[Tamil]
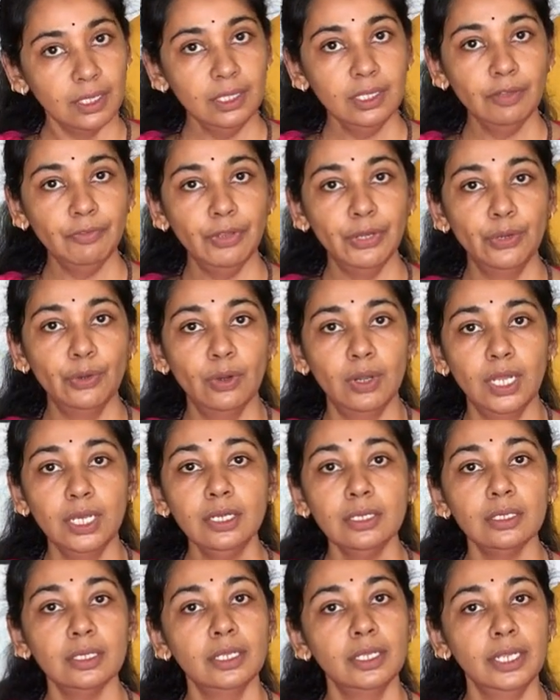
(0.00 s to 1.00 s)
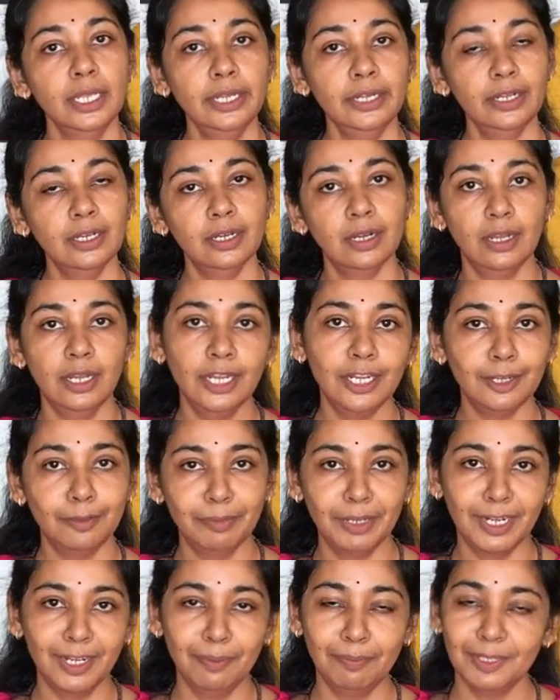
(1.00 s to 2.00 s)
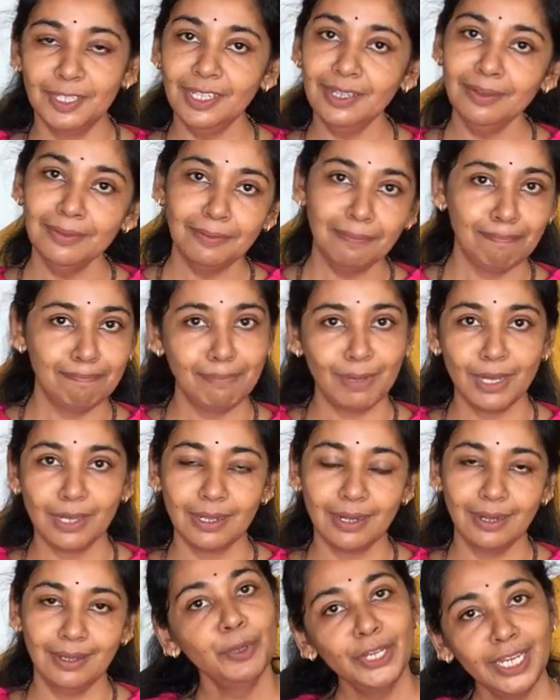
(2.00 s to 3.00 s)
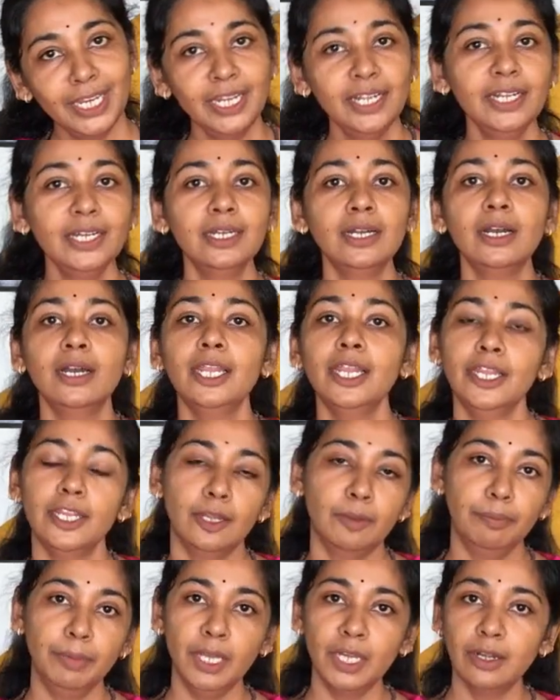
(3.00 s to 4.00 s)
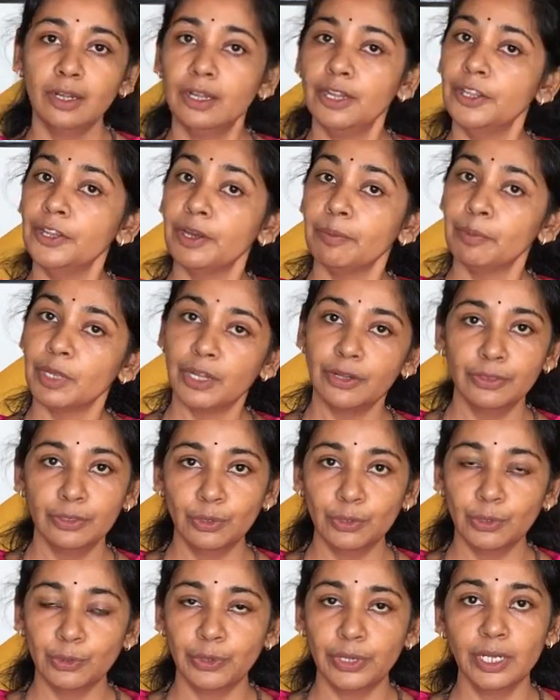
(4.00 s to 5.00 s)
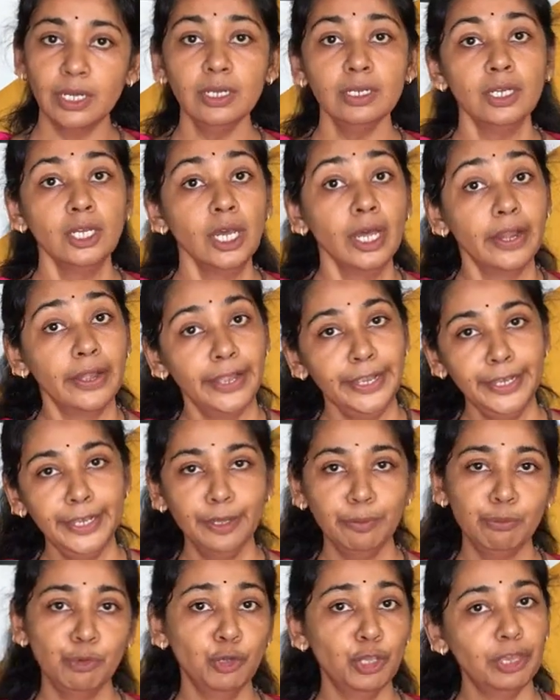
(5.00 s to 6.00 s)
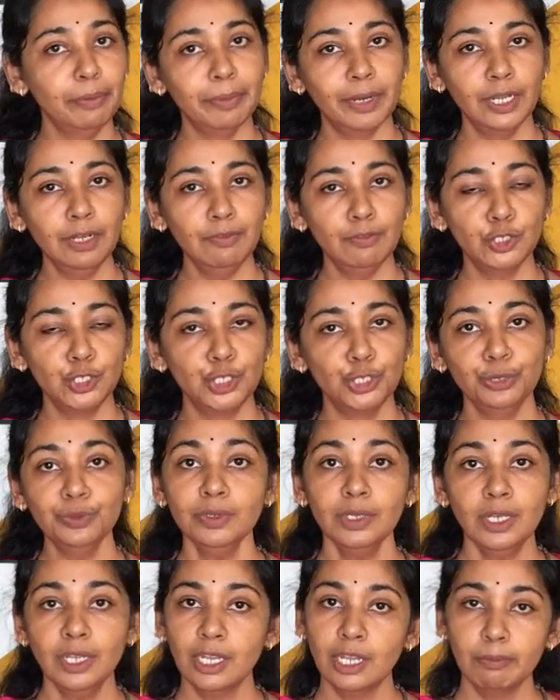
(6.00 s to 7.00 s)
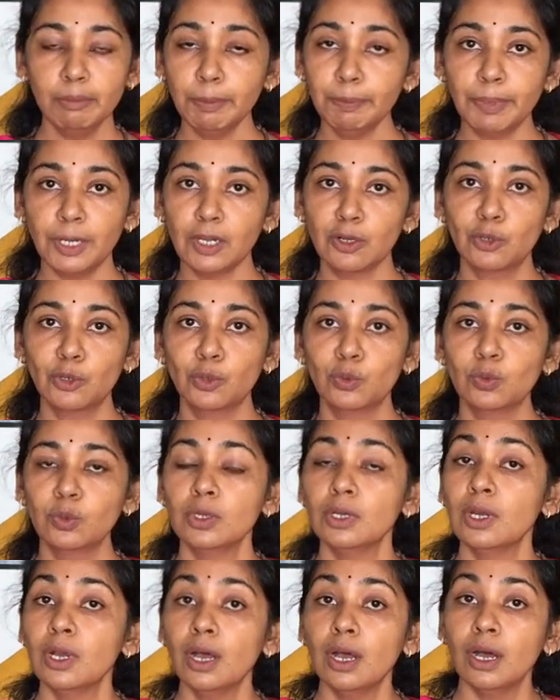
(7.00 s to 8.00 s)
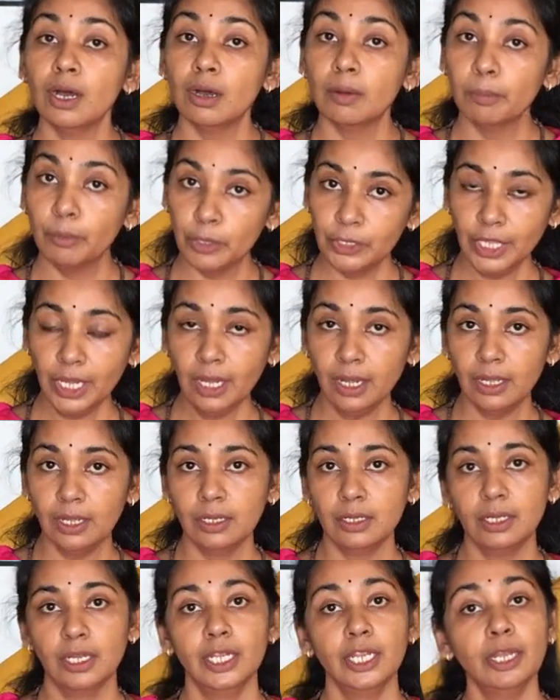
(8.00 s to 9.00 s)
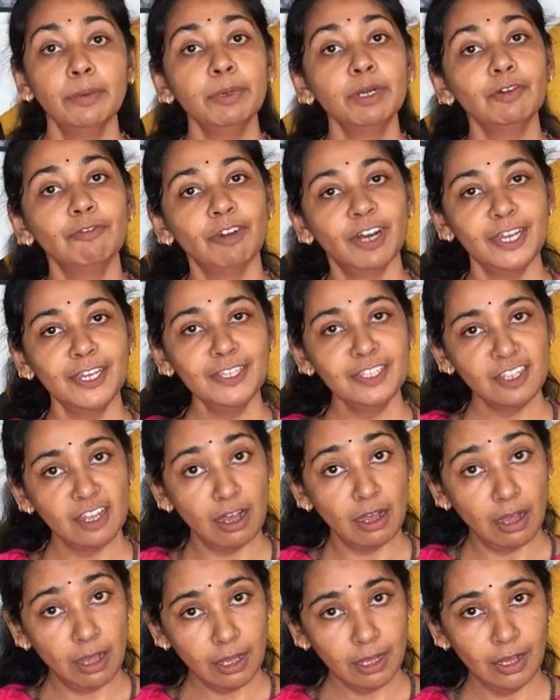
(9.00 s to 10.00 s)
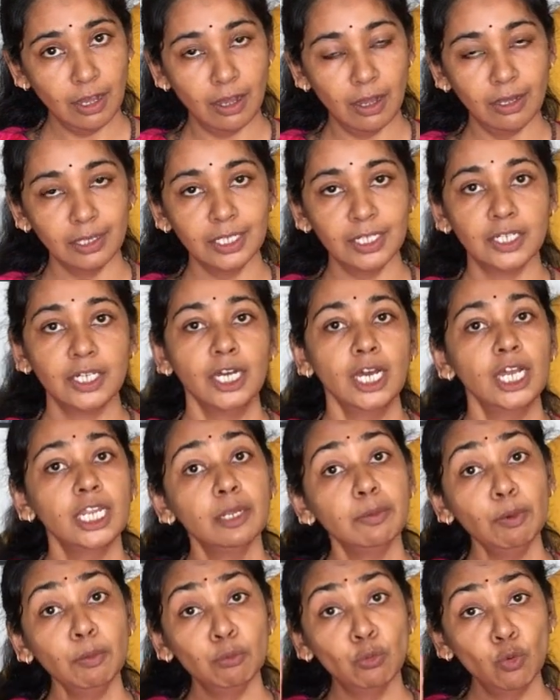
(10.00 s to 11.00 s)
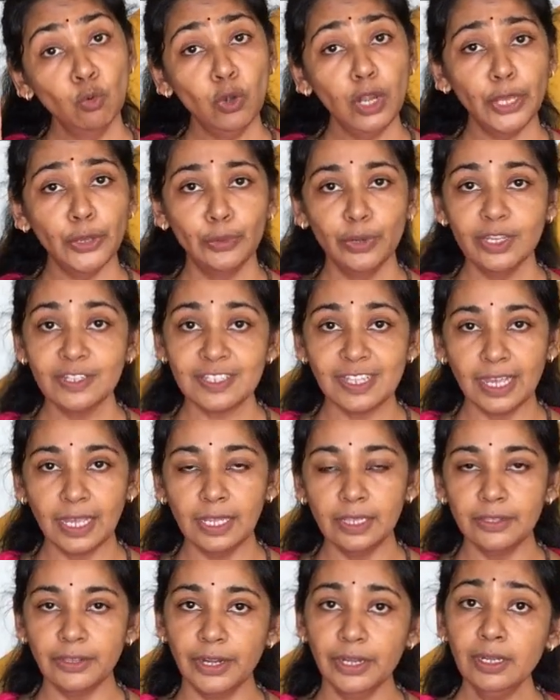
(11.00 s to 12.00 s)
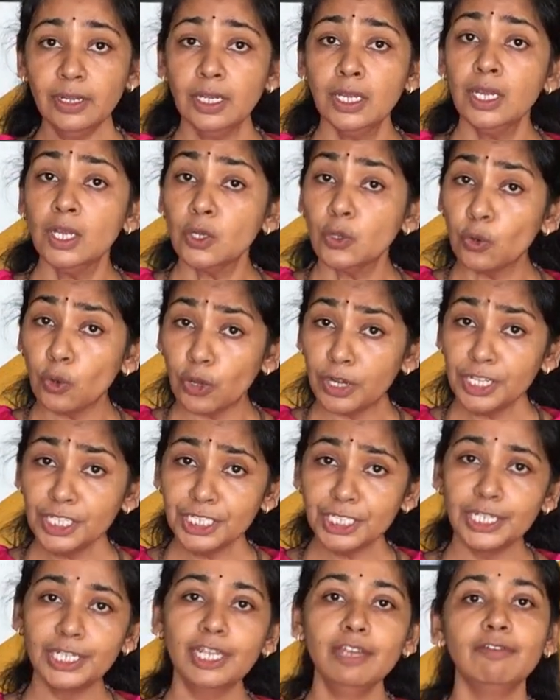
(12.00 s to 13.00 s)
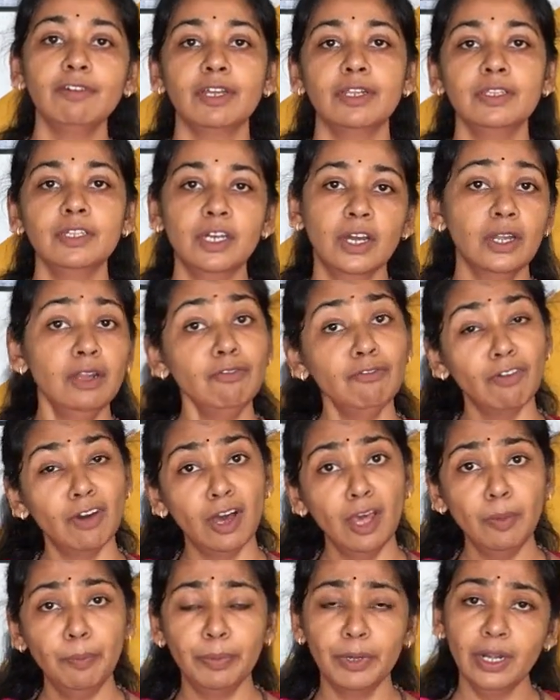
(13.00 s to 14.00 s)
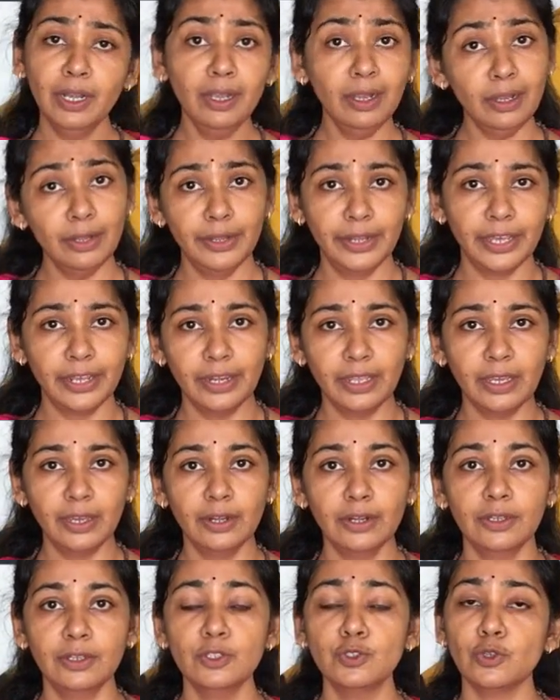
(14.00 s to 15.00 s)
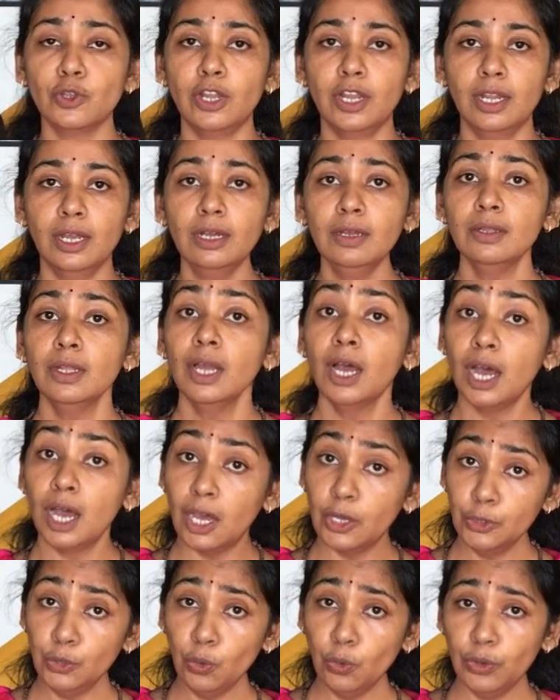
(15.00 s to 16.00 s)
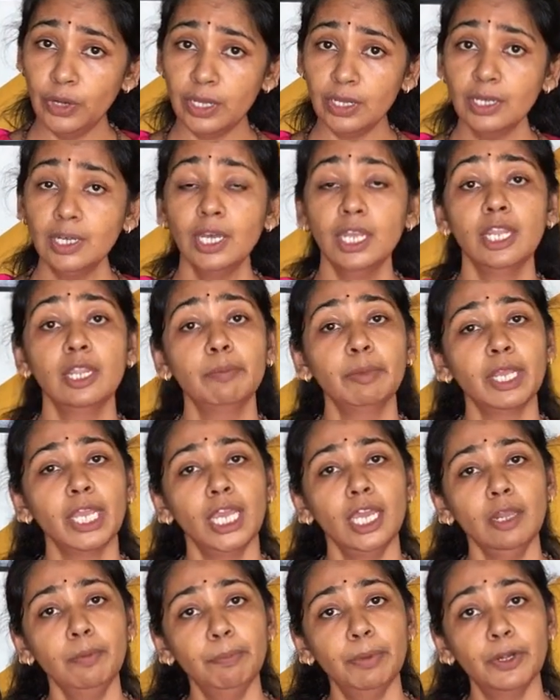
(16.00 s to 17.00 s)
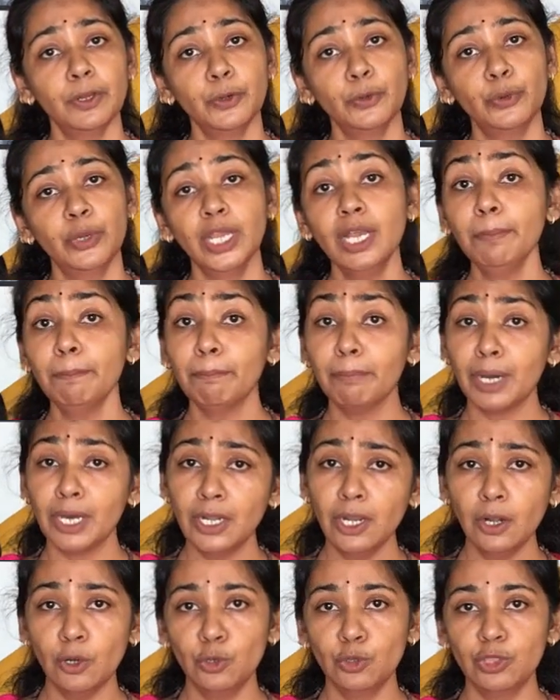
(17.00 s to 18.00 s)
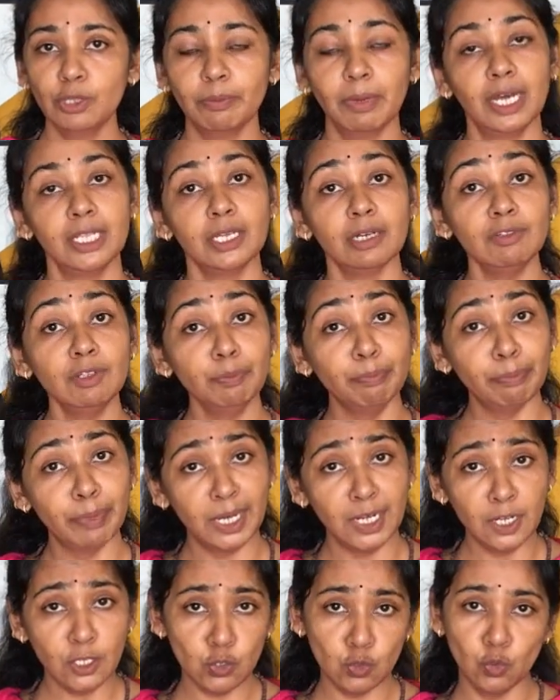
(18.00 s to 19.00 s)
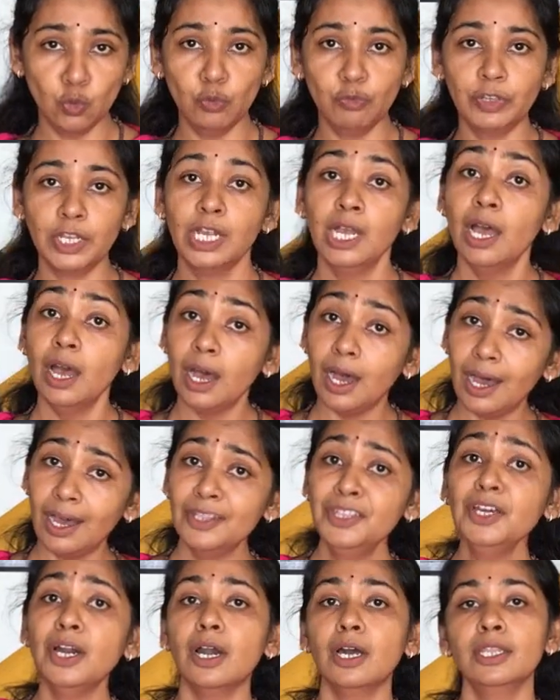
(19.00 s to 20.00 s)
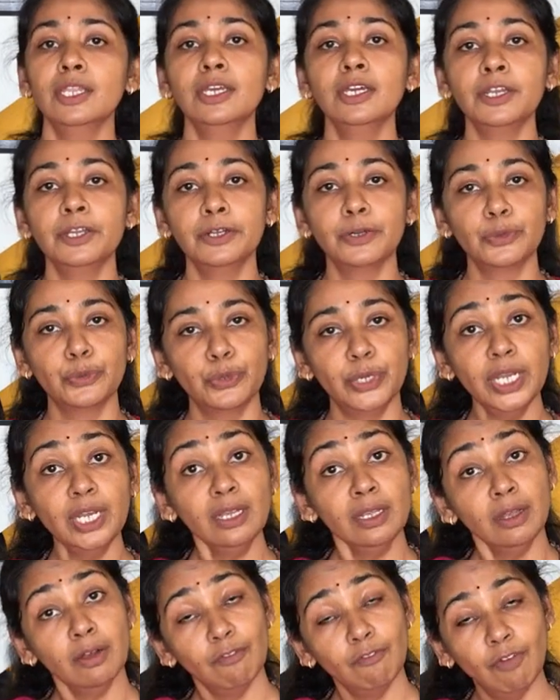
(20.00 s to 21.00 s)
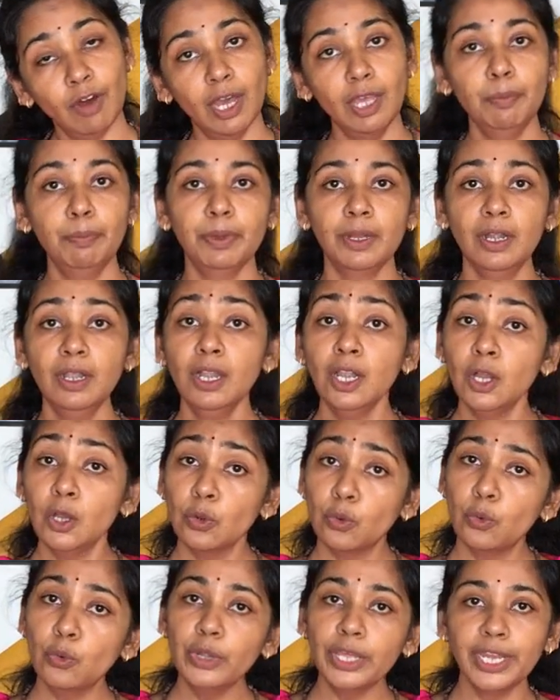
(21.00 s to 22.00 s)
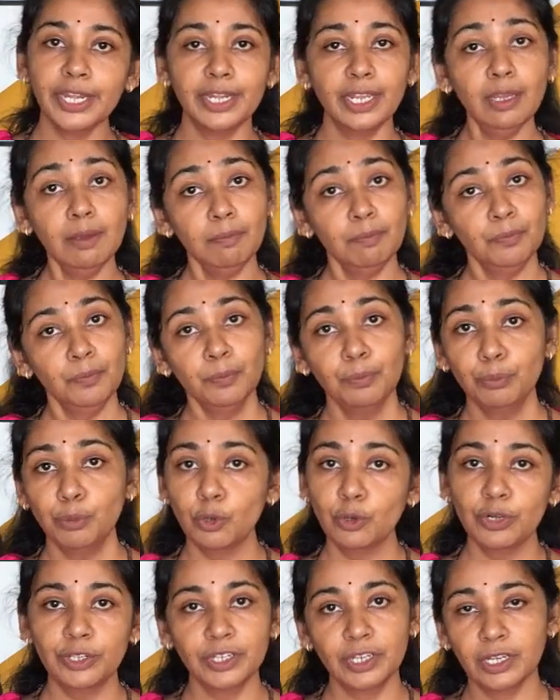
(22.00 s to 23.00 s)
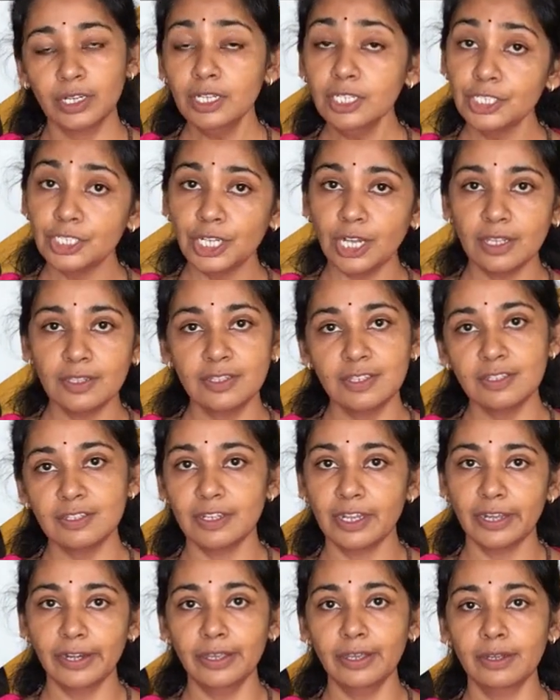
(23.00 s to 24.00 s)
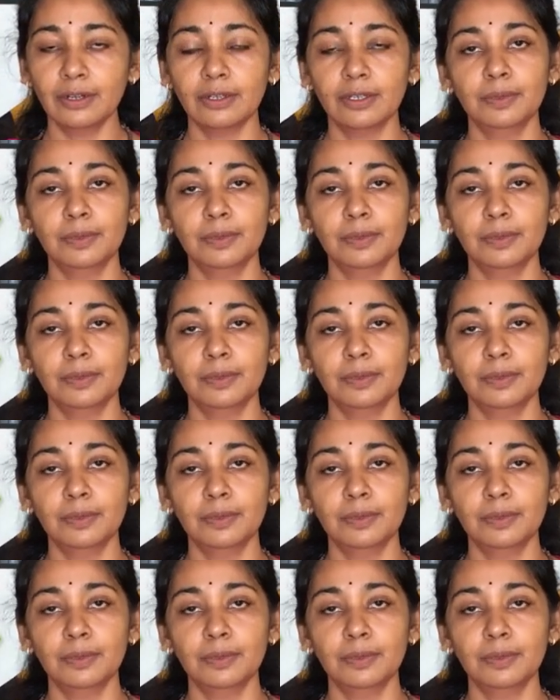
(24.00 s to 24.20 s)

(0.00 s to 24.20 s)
இந்த வீடியோவில் நீண்ட கால நன்மைகளை பற்றி பார்க்கலாம் இப்போ நீண்ட கால நன்மைகள்னு நம்ம எடுத்துக்கிட்டோம்னா ரெண்டு முக்கியமான விஷயம் நம்ம பார்க்கணும் முதல்ல நமக்கு வயசு ஆக ஆக நம்ம மூளையோட செயல்திறன் குறைஞ்சிக்கிட்டே வர்றதுக்கான வாய்ப்புகள் நிறையா இருக்குன்னு சொல்லலாம் அதோட நமக்கு ஏற்படக்கூடிய மன அழுத்தம் அதாவது மன சோர்வு அது அதிகரிக்கக்கூடிய வாய்ப்புகள் கூடிக்கிட்டே போகிறதுக்கான சான்சஸ் நிறைய